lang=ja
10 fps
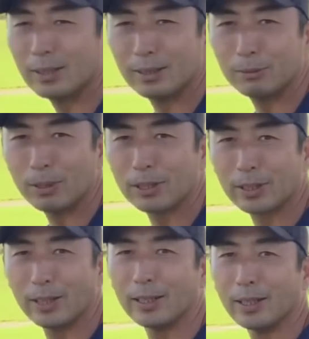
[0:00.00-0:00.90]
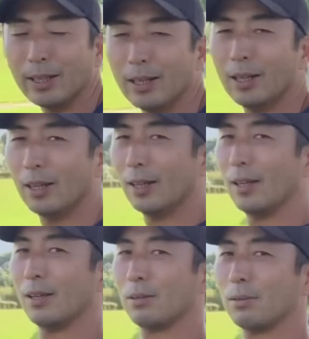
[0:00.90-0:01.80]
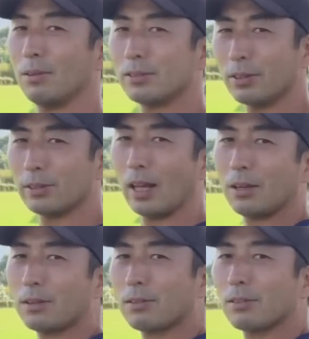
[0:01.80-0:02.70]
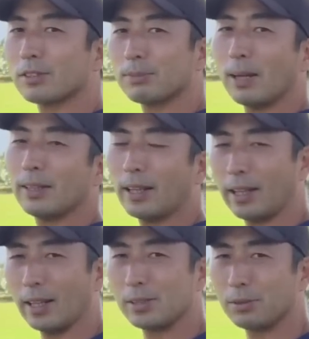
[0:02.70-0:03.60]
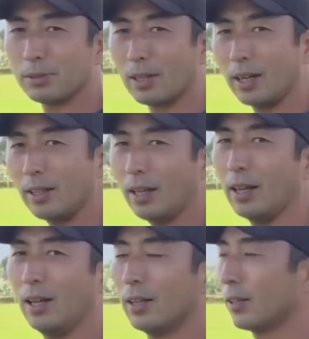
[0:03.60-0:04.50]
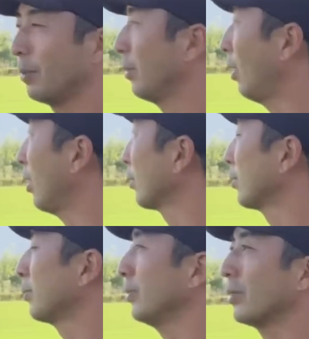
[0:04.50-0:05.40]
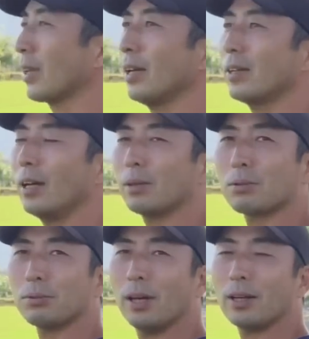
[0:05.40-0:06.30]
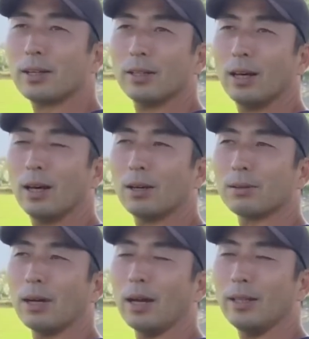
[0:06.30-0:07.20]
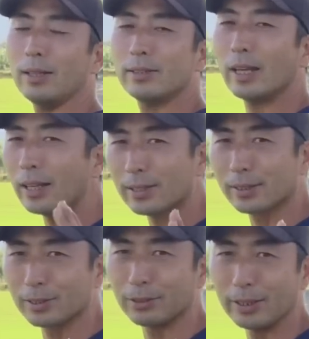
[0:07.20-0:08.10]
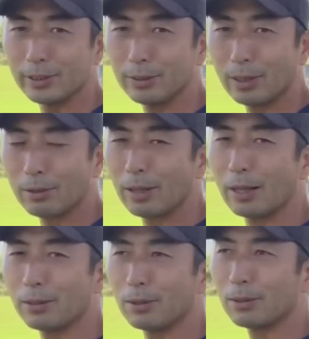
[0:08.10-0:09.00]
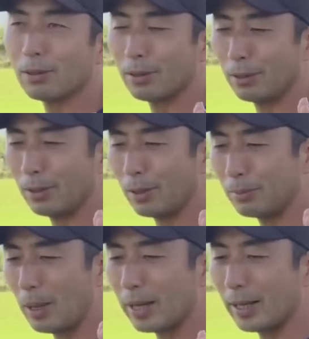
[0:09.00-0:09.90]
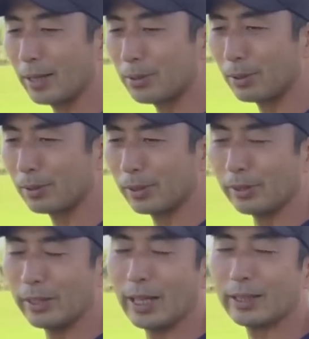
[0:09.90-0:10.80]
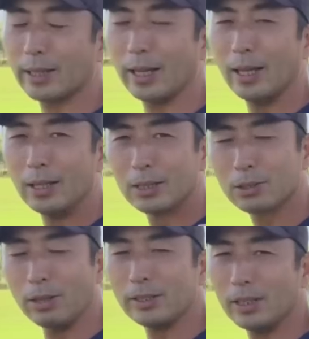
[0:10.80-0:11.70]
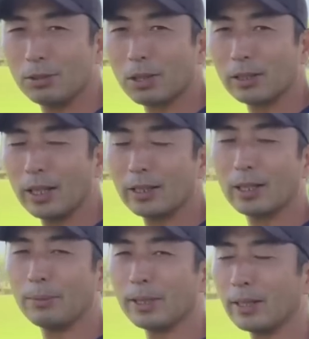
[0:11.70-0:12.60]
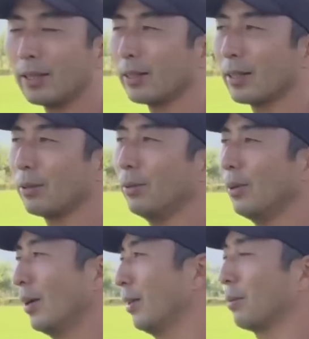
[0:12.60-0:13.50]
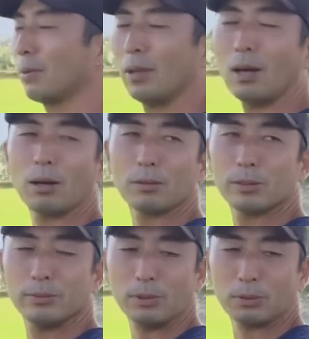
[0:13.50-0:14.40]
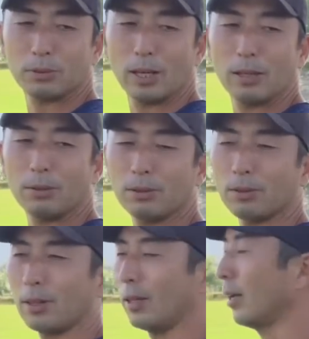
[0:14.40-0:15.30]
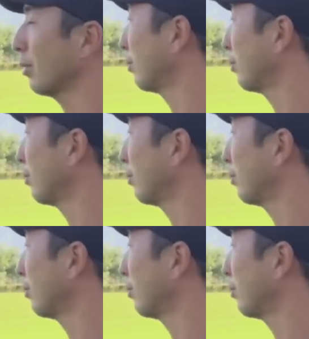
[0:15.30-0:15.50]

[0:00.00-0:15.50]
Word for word: 然うまくいかないんでね、この状態、骨盤立てた状態で首を自分の限界ってこの辺かなぐらいにチェックするのがいいですよ。これを毎回こうグイグイやってストレッチとかってやったらダメなんだけど、これは自分はこのぐらい動くのかなって